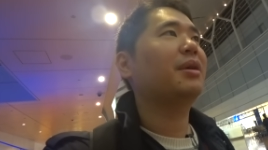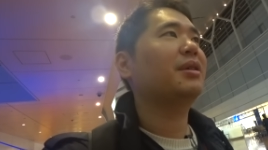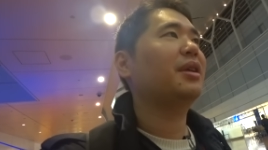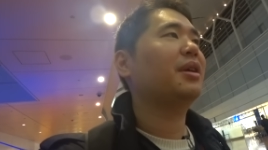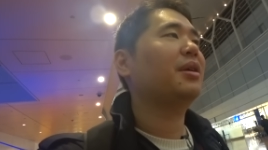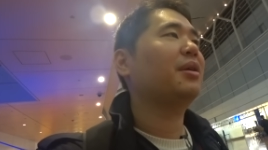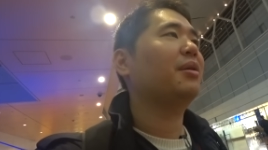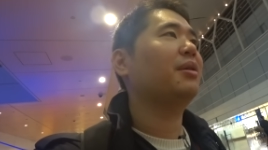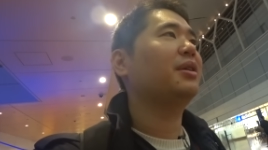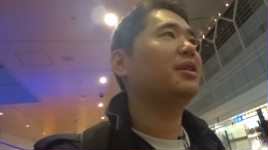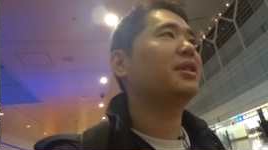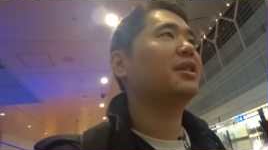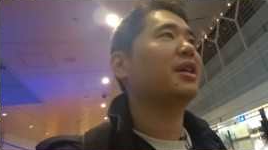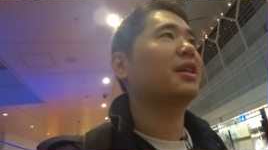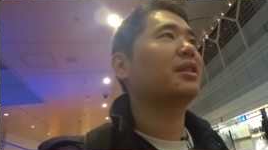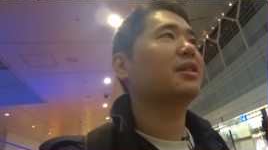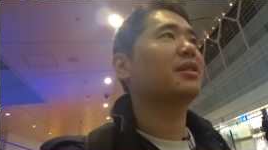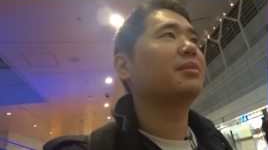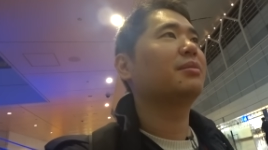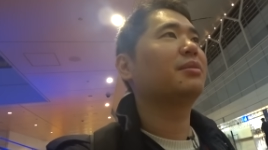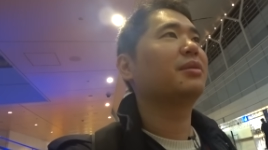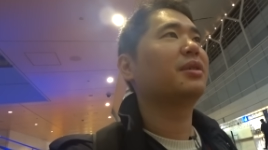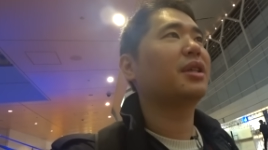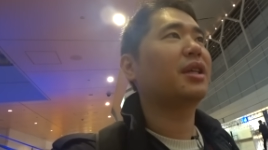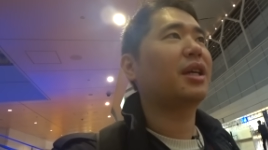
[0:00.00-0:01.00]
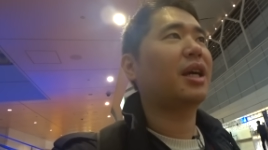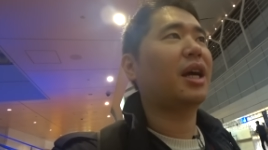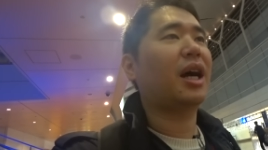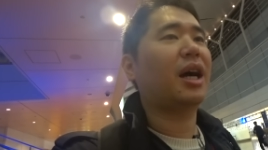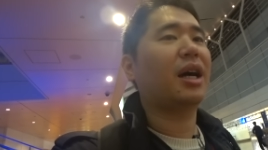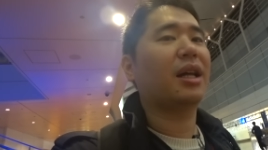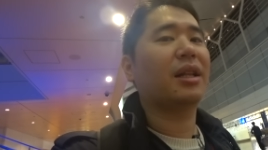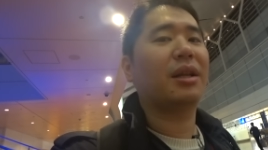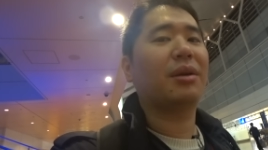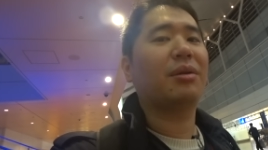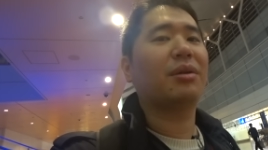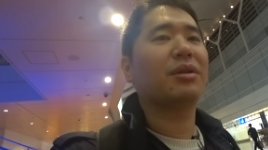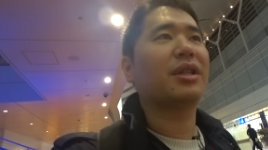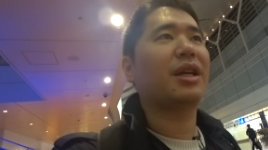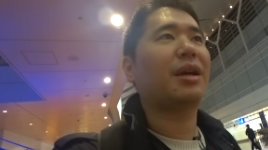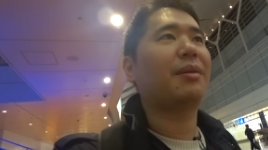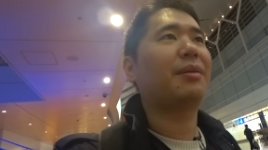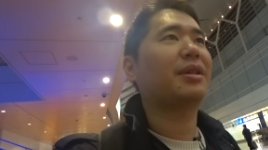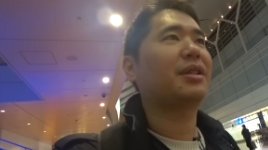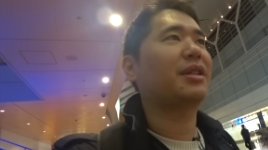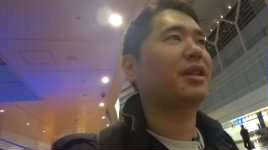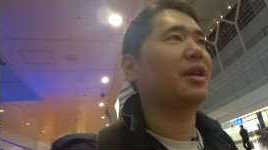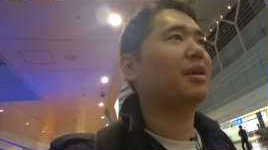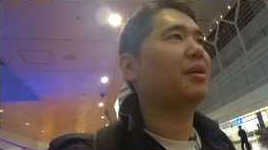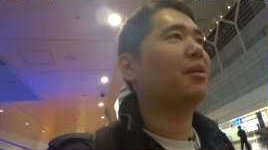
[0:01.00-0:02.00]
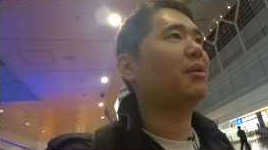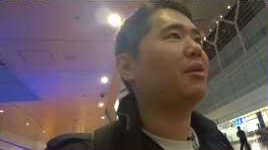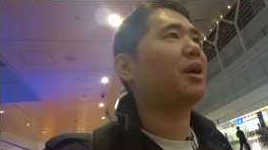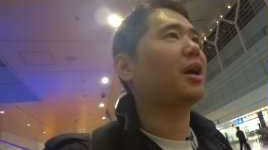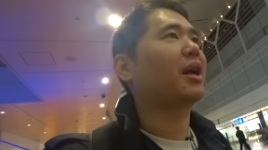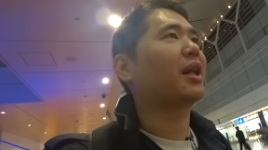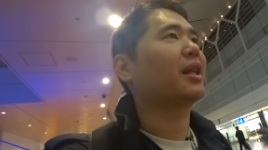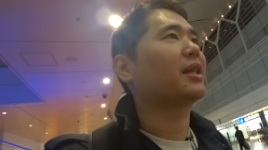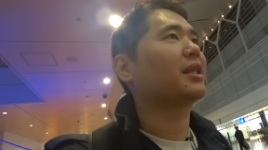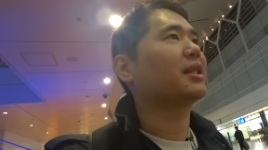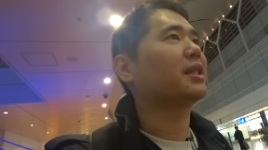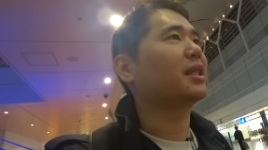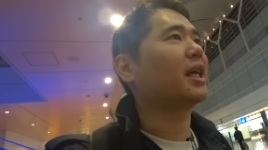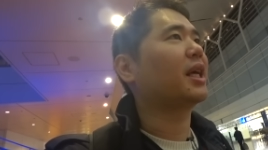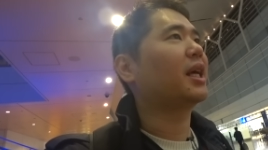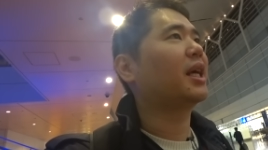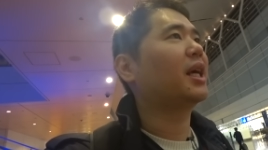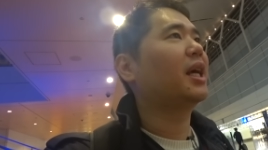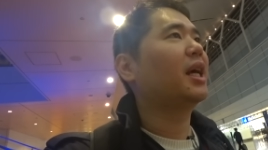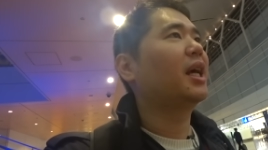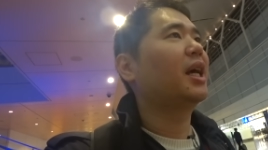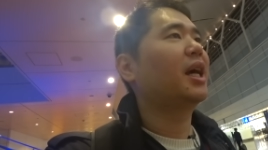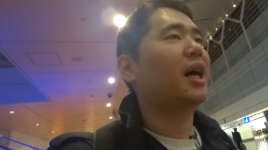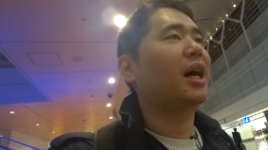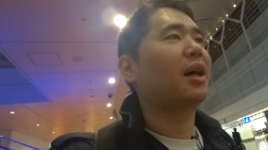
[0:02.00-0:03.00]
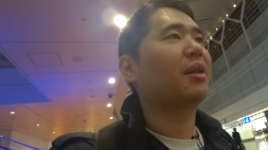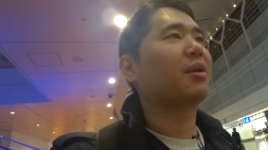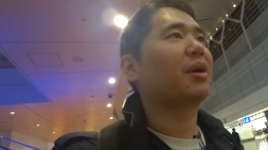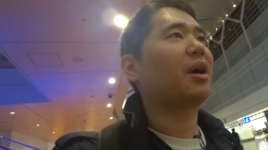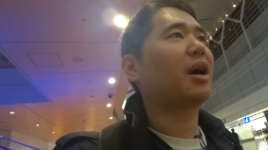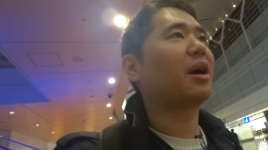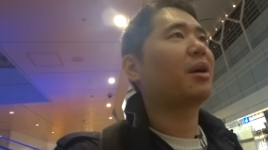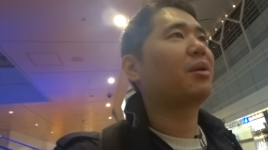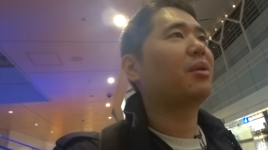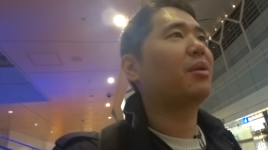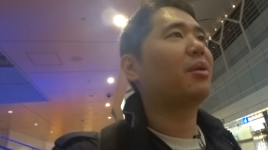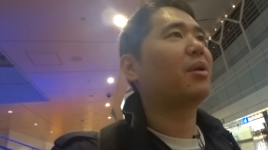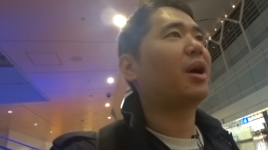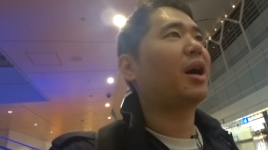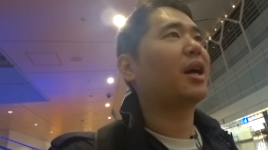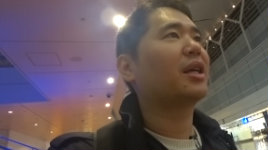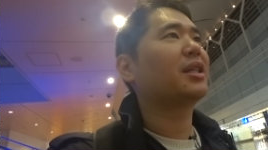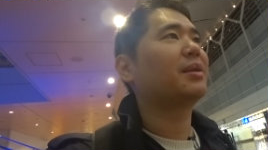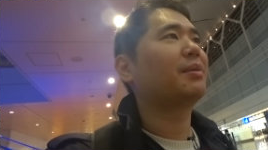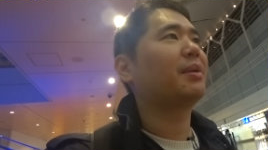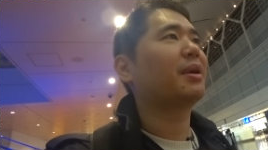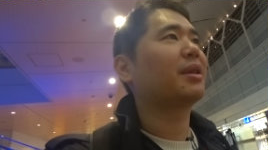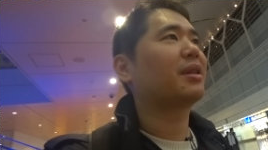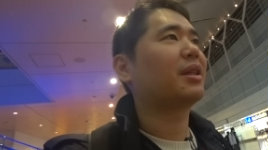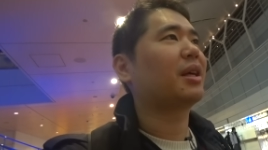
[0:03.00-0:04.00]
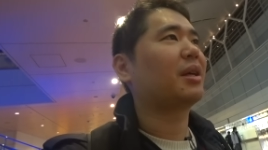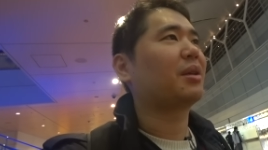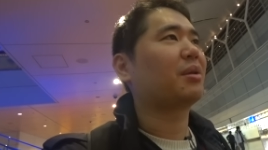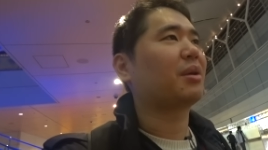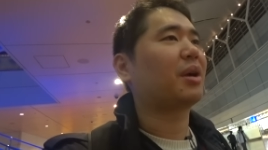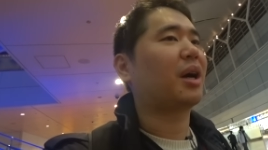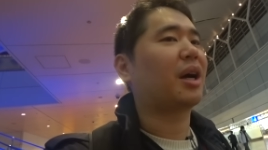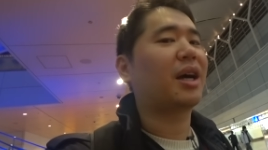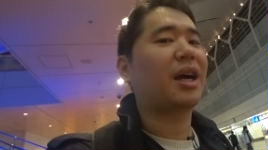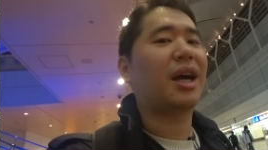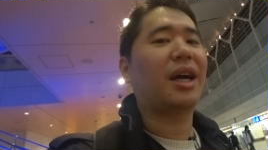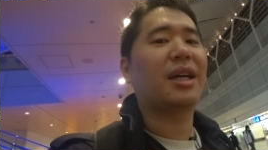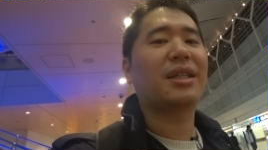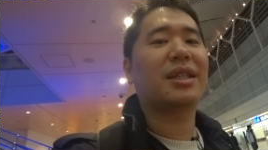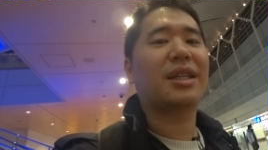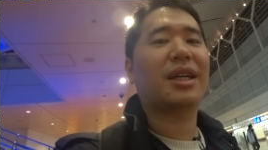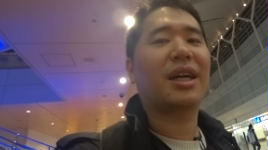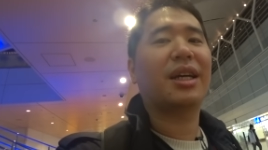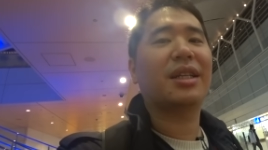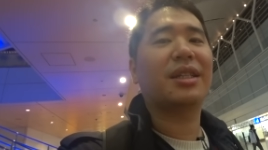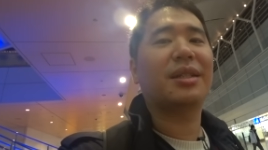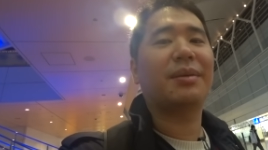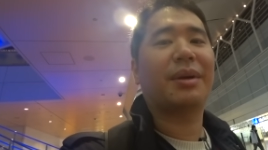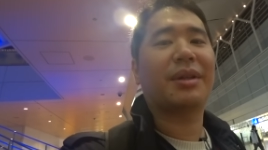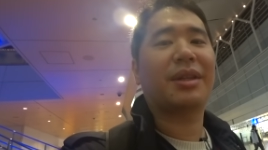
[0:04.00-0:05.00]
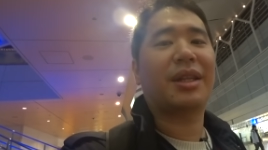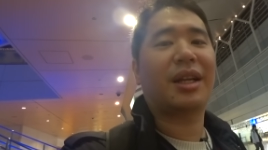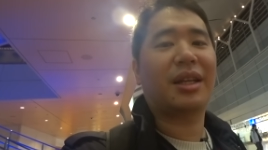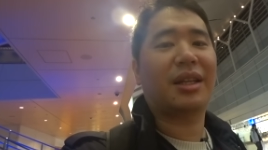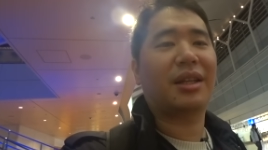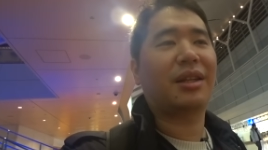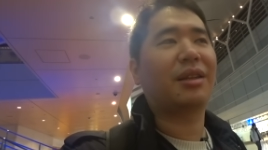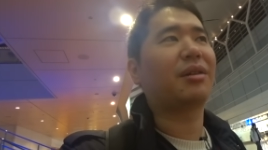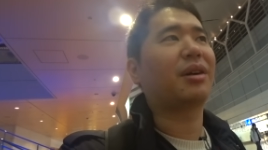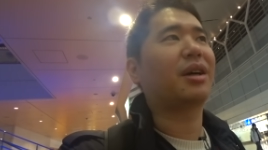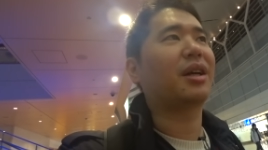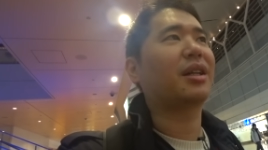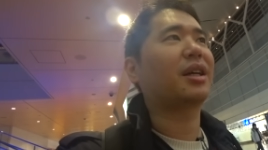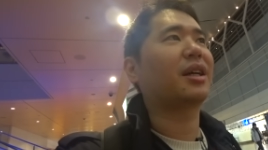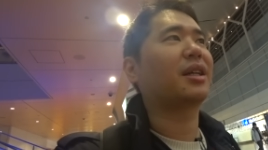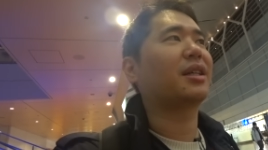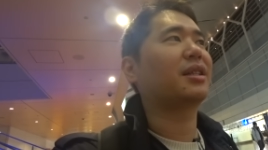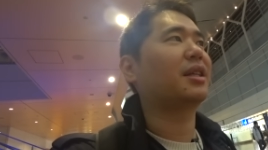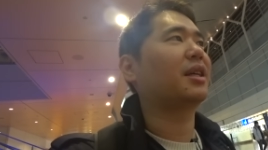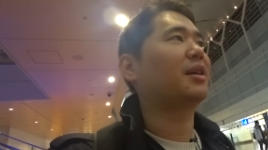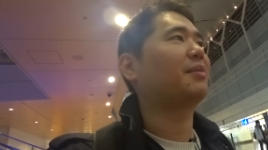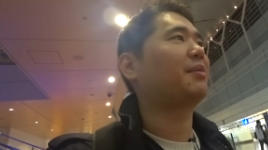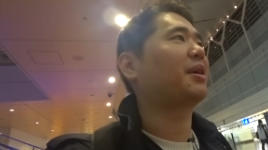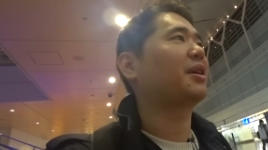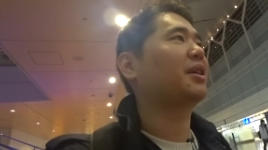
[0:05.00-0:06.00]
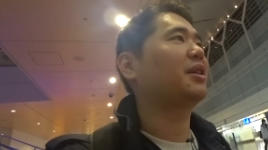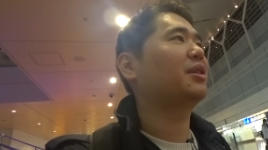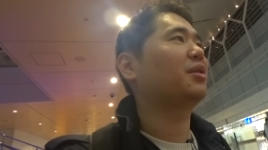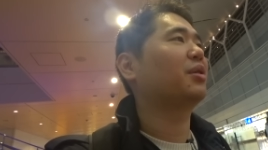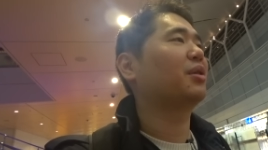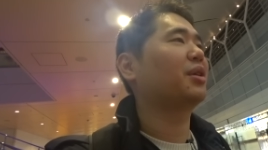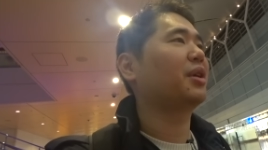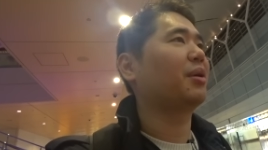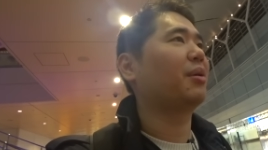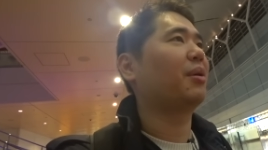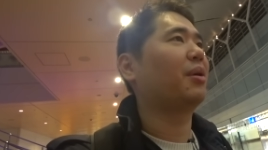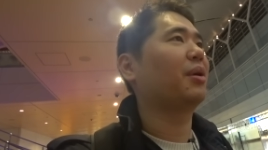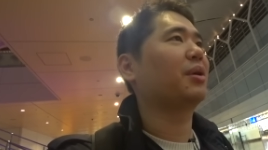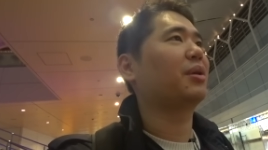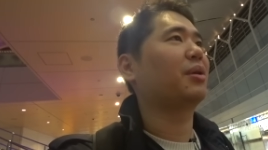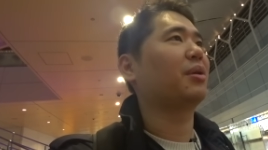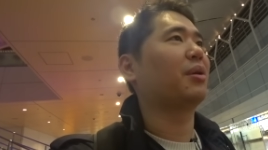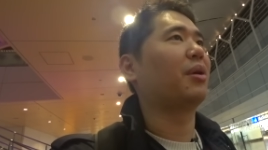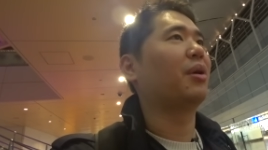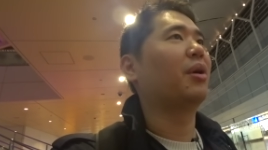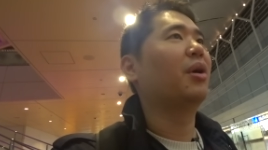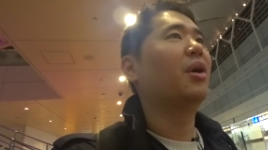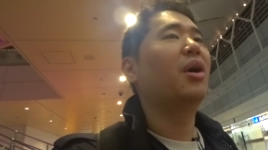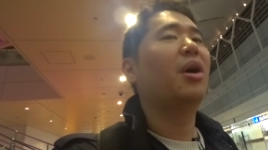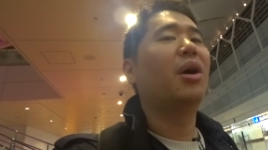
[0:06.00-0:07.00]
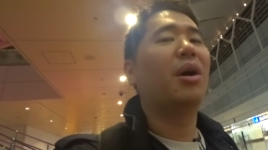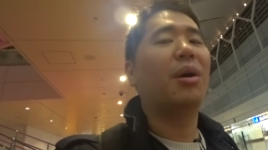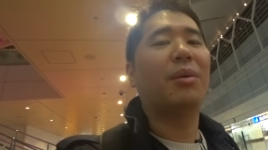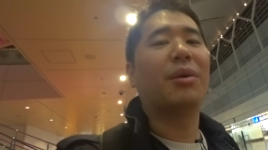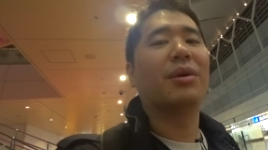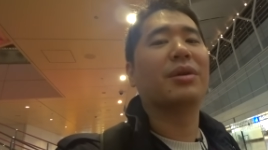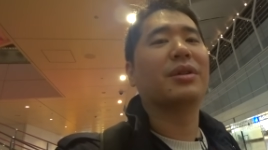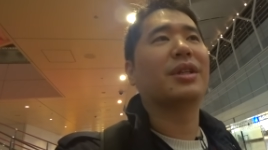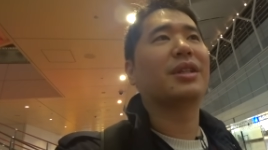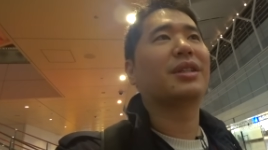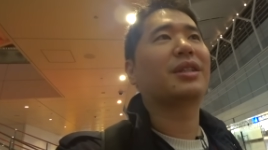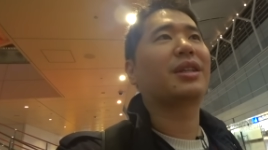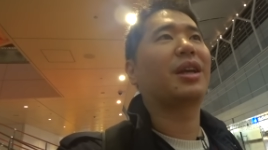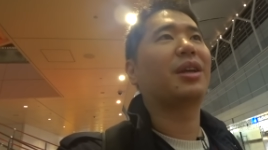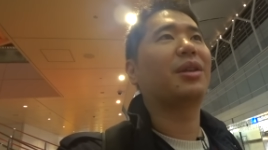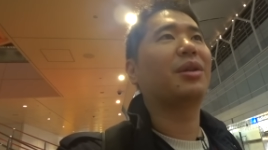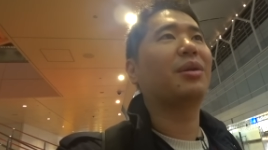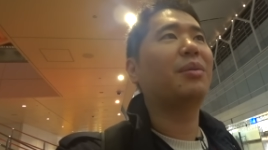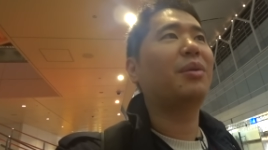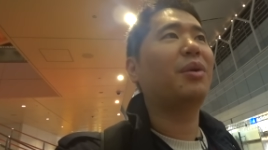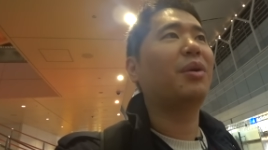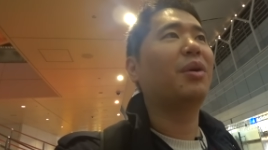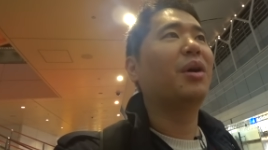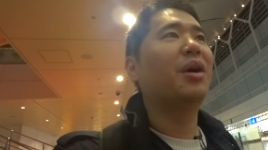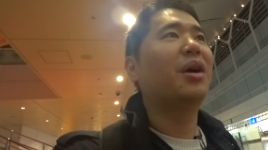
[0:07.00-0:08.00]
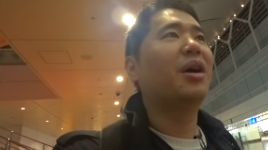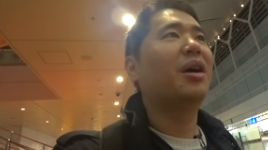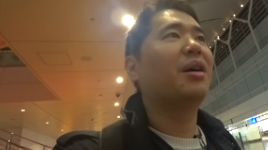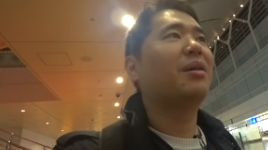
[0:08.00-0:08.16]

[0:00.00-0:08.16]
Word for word: それ今日1月6日でございまして今日からですねあの学校が始まったりとか会社が始まったりっていう方がですね、まあ、非常に多いと思うんですけれども